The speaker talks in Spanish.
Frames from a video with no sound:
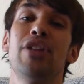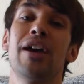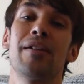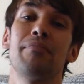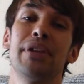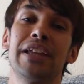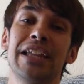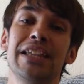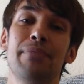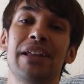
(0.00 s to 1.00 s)
en la
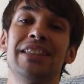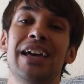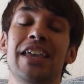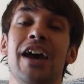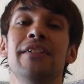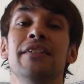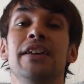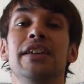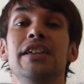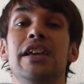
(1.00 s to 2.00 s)
pequeña pantalla
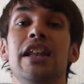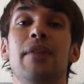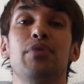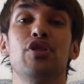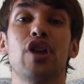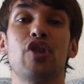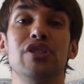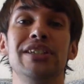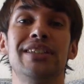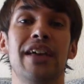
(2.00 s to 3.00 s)
y que la
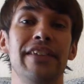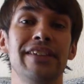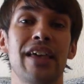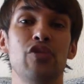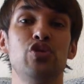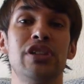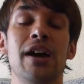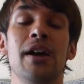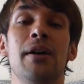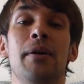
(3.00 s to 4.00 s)
protagonista de esa
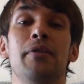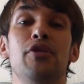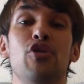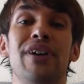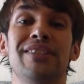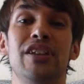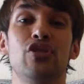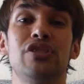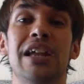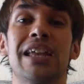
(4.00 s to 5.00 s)
ducha no va a
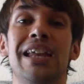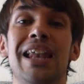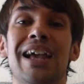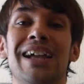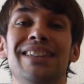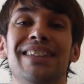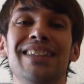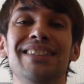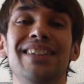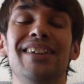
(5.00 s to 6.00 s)
ser otra que la
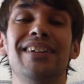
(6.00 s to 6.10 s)
cantante